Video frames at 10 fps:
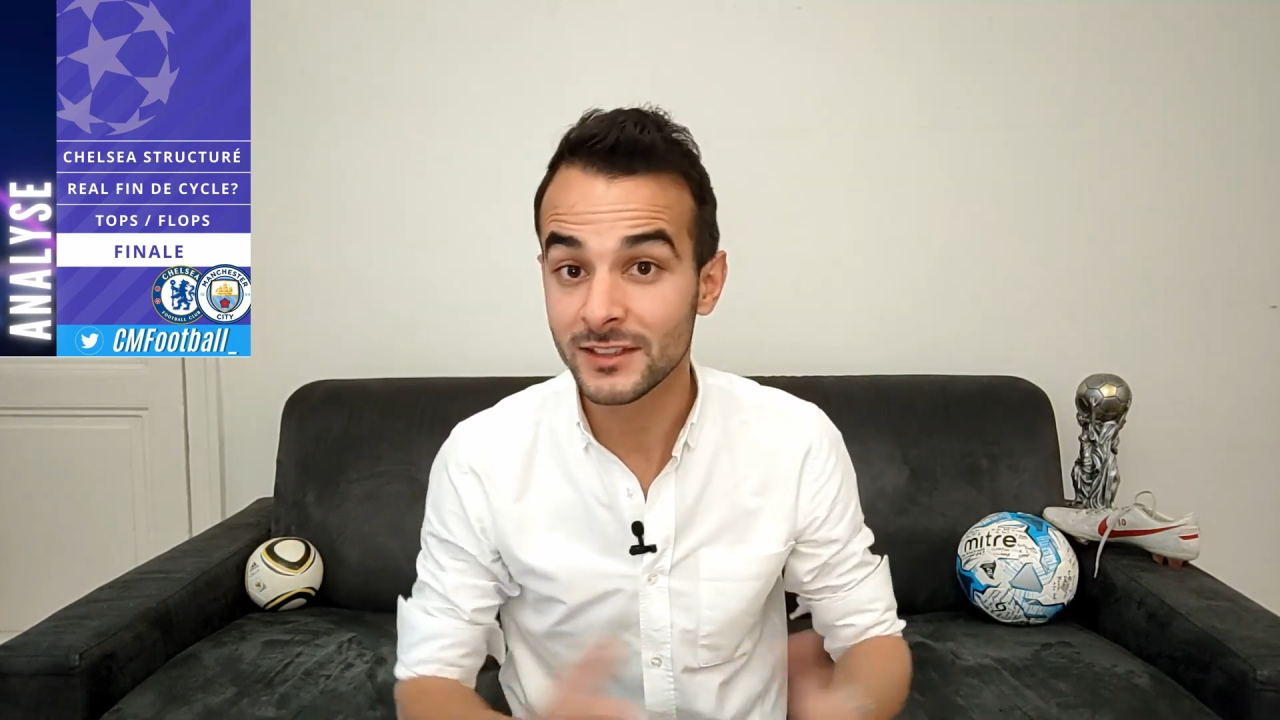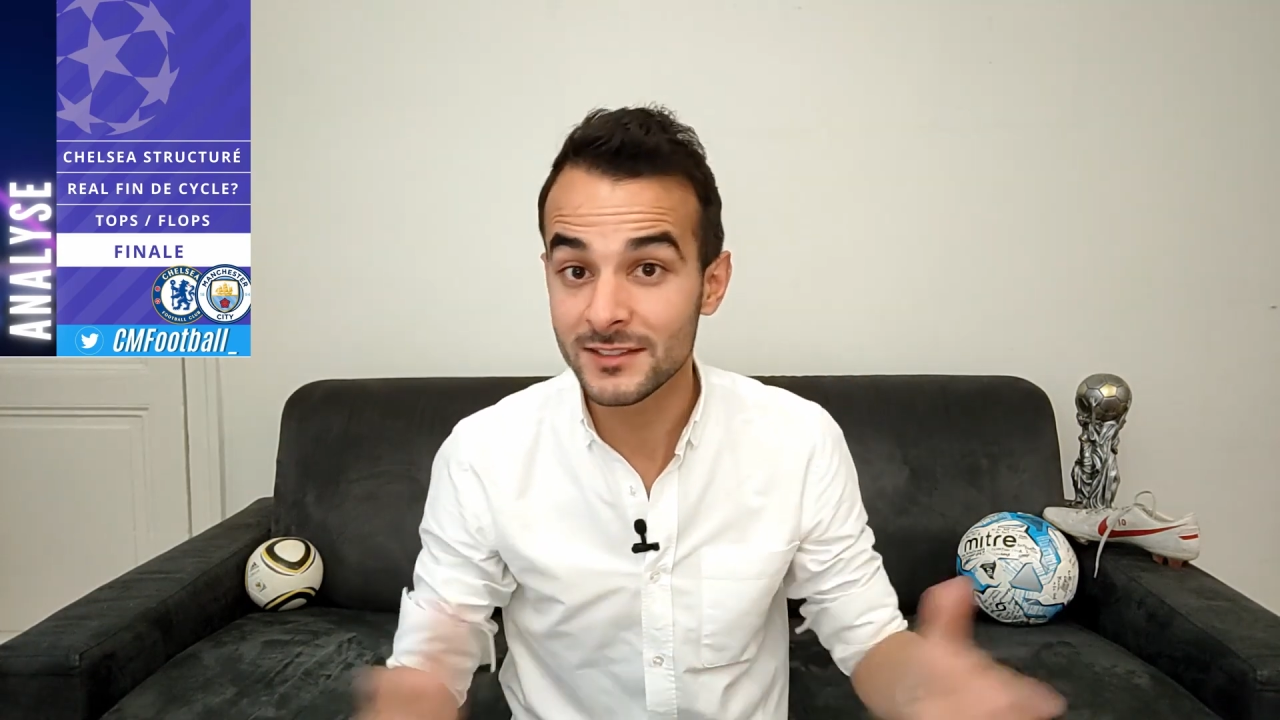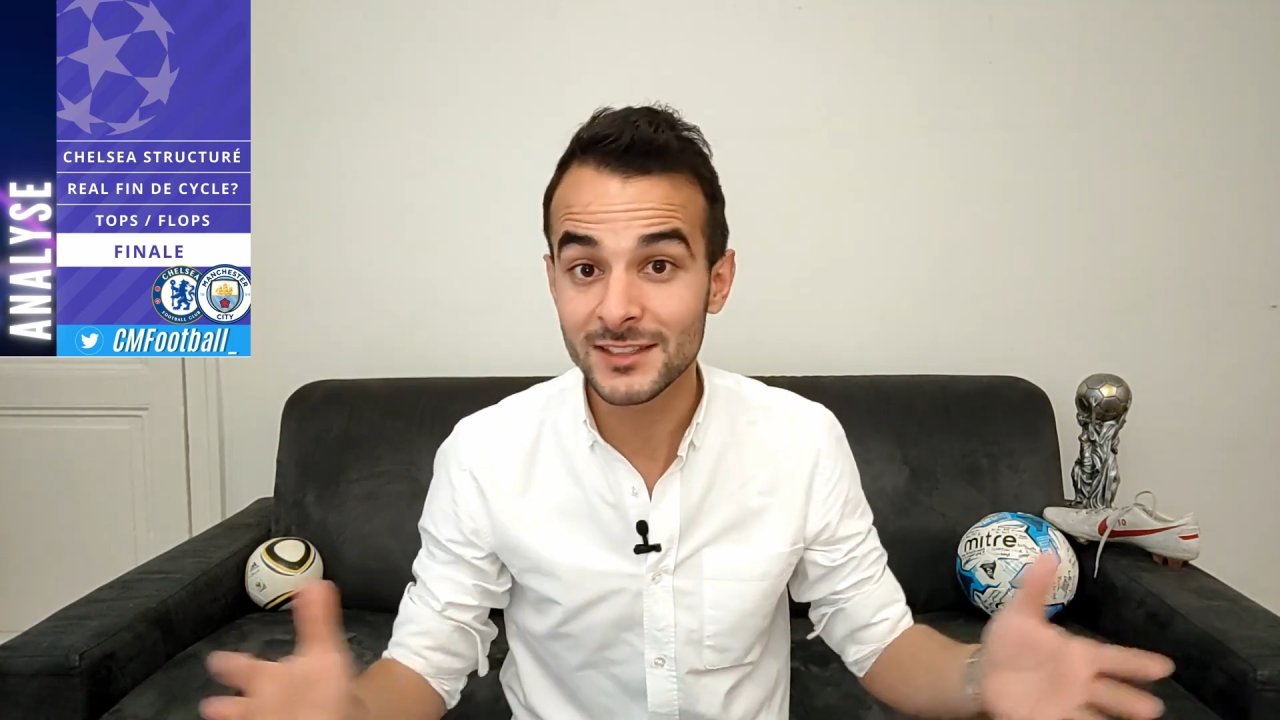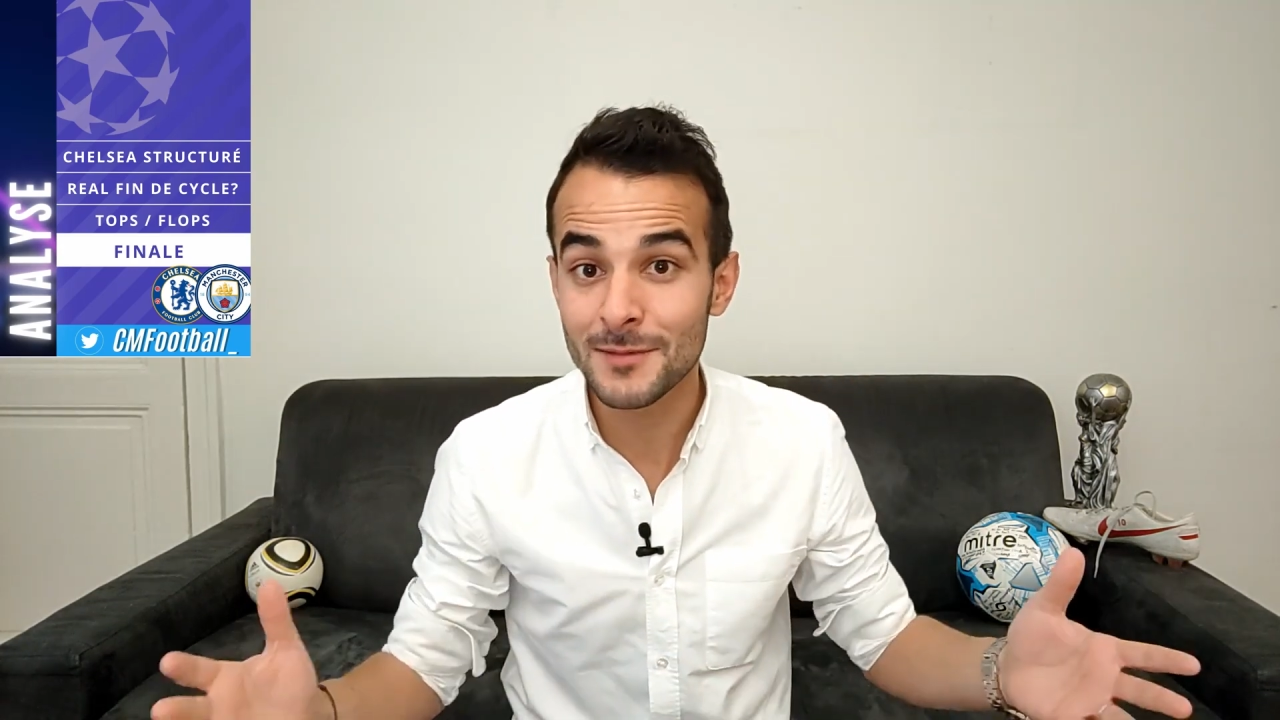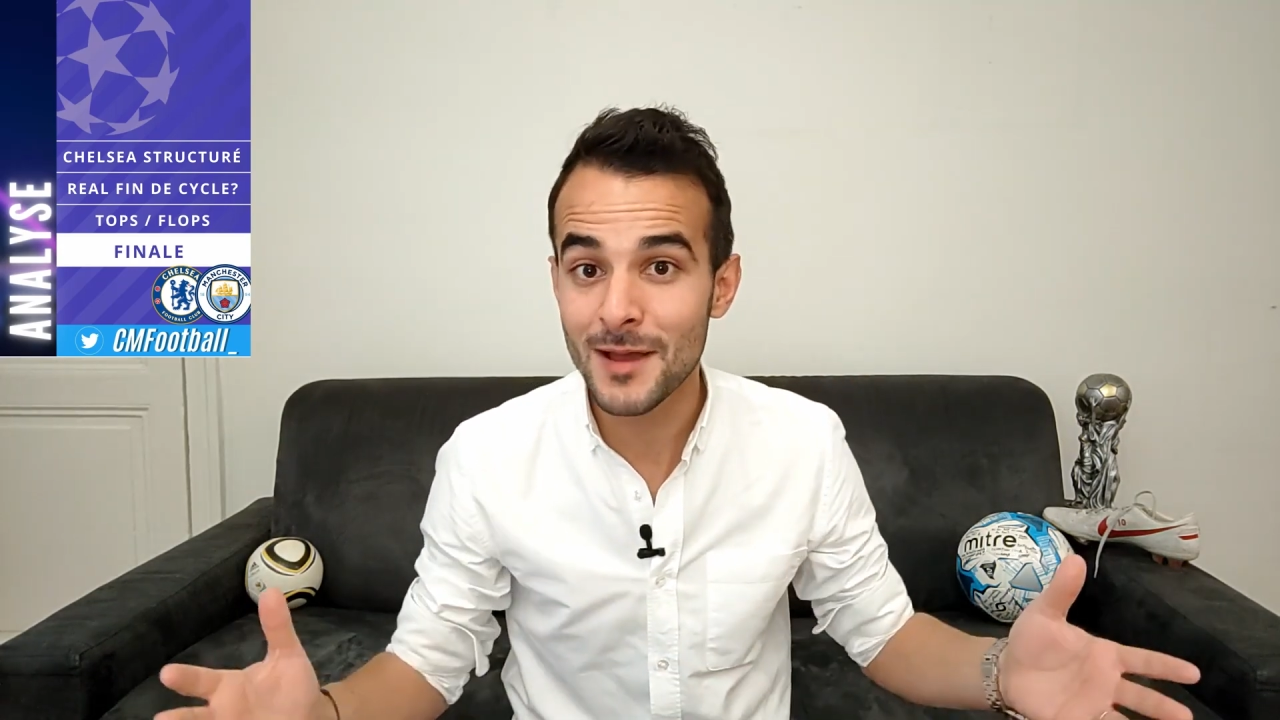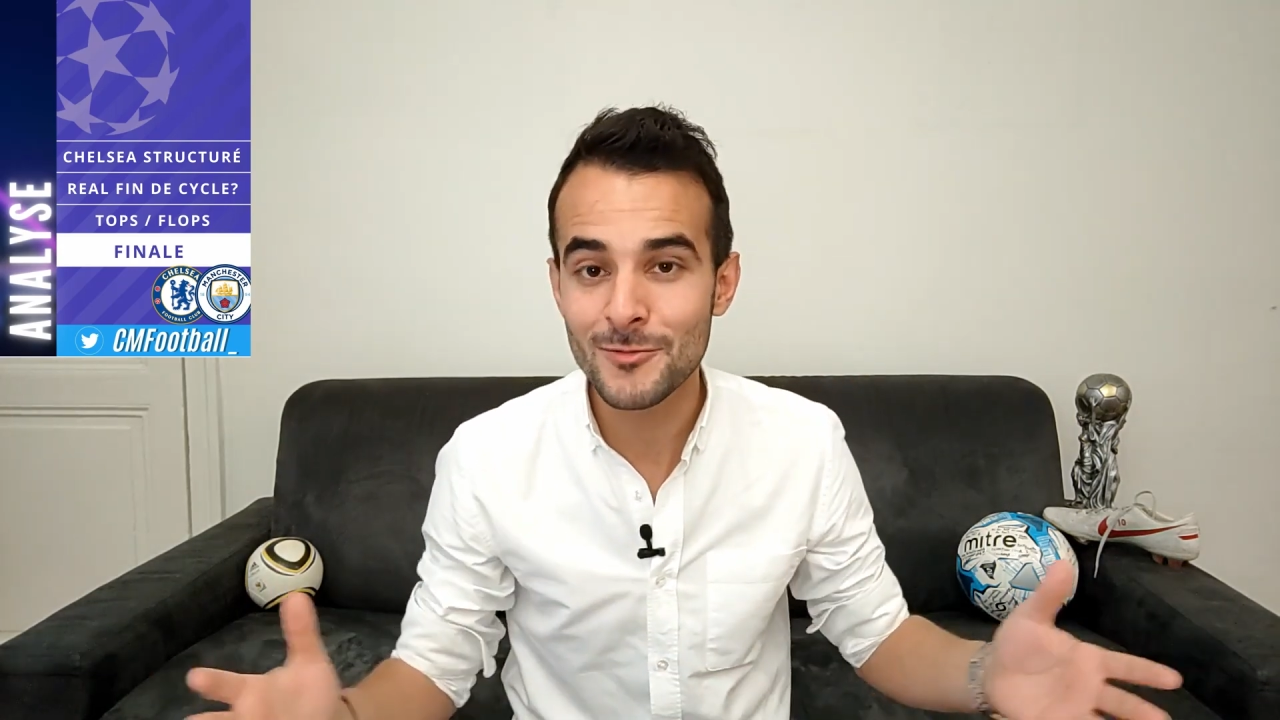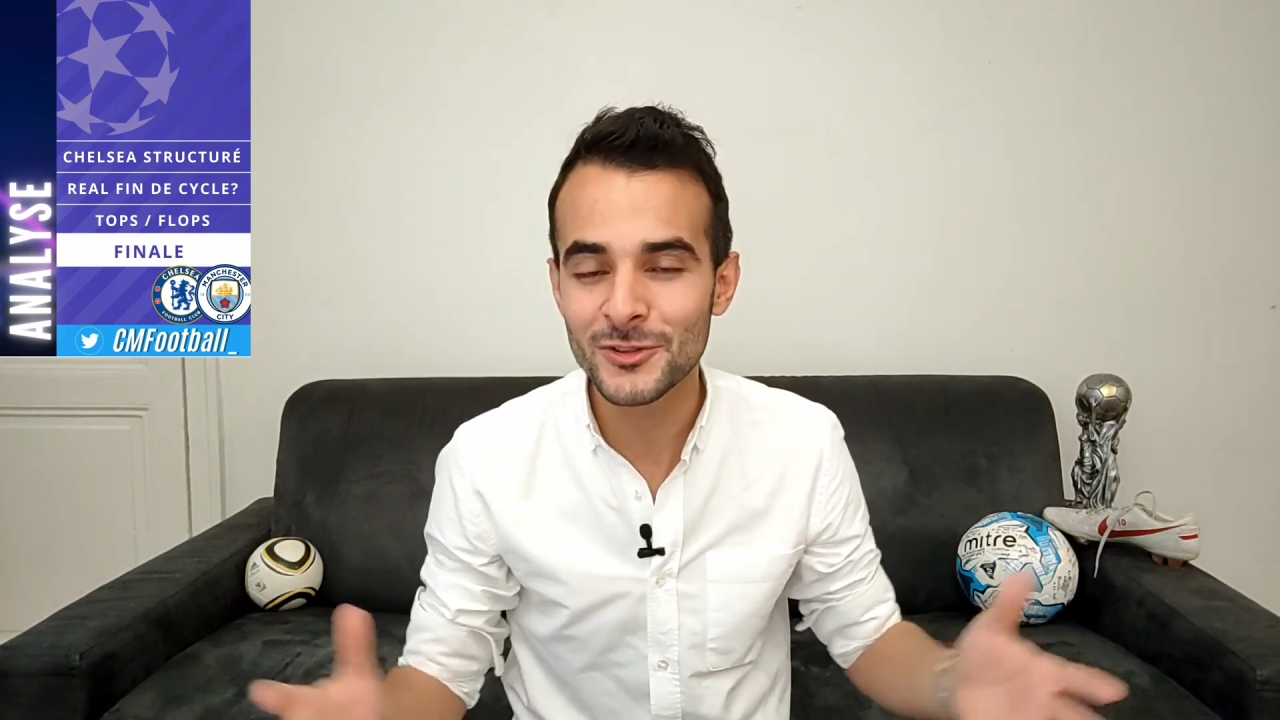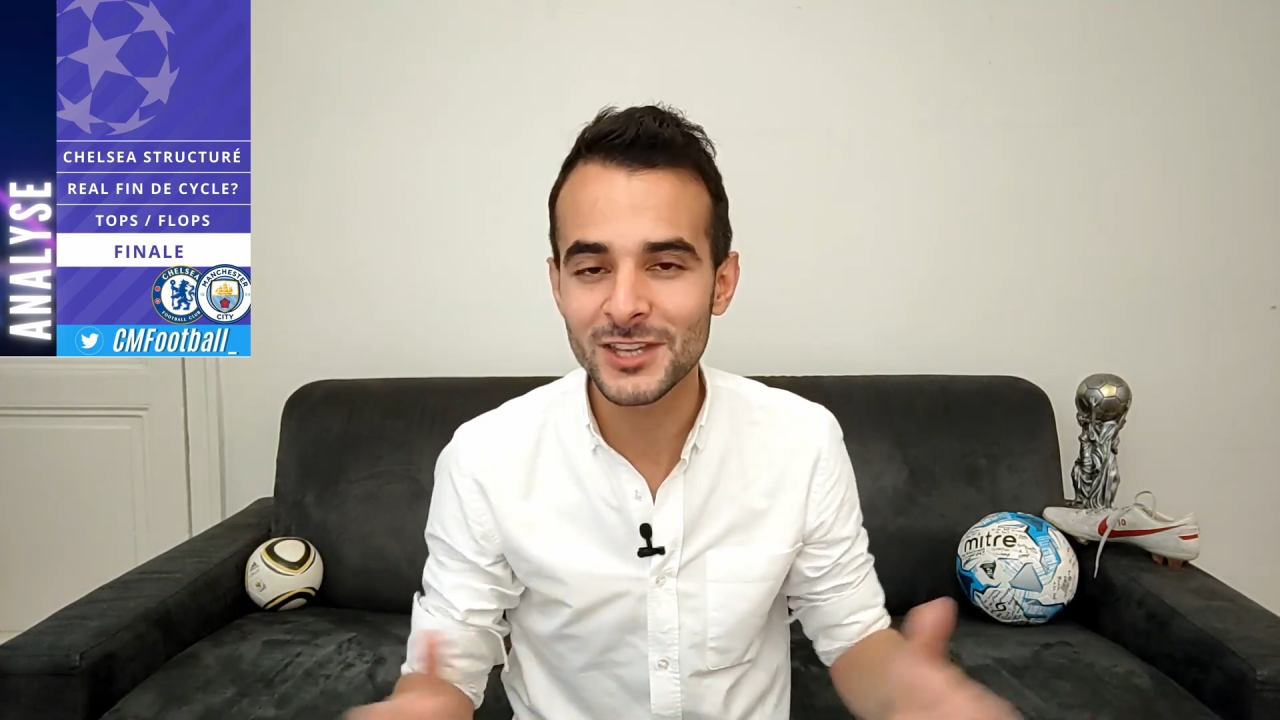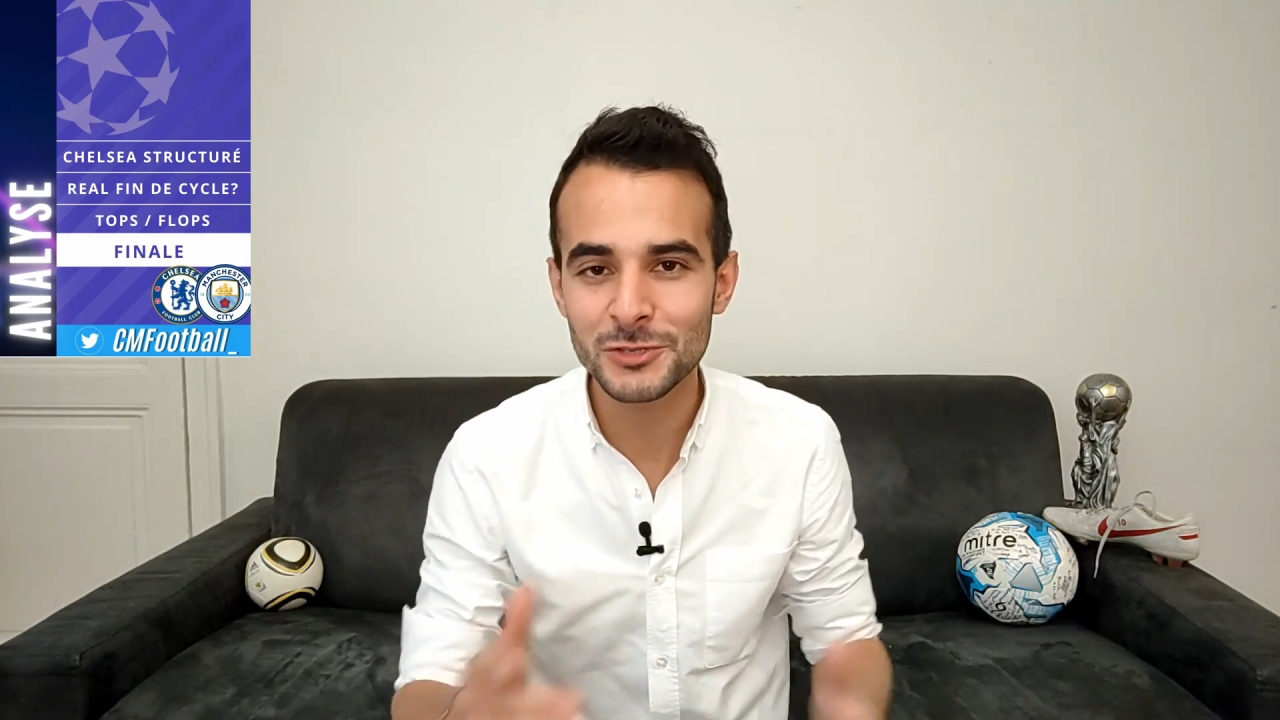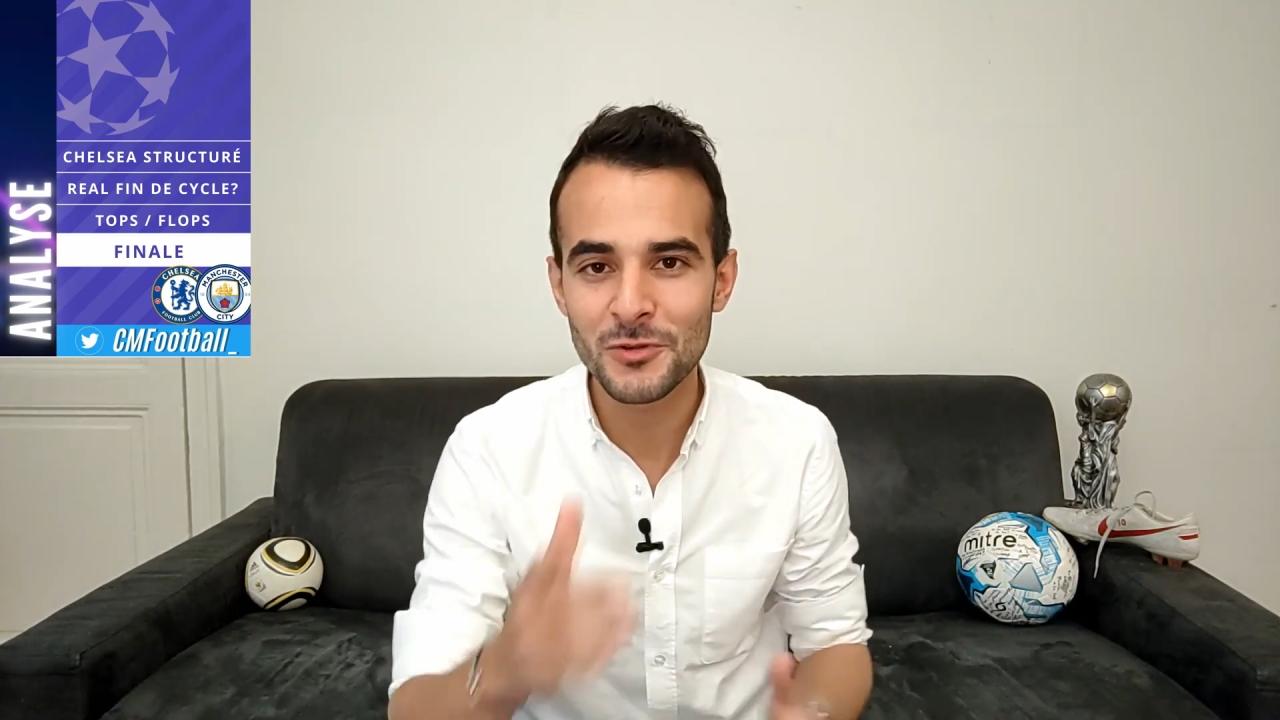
N'hésitez pas à me le dire,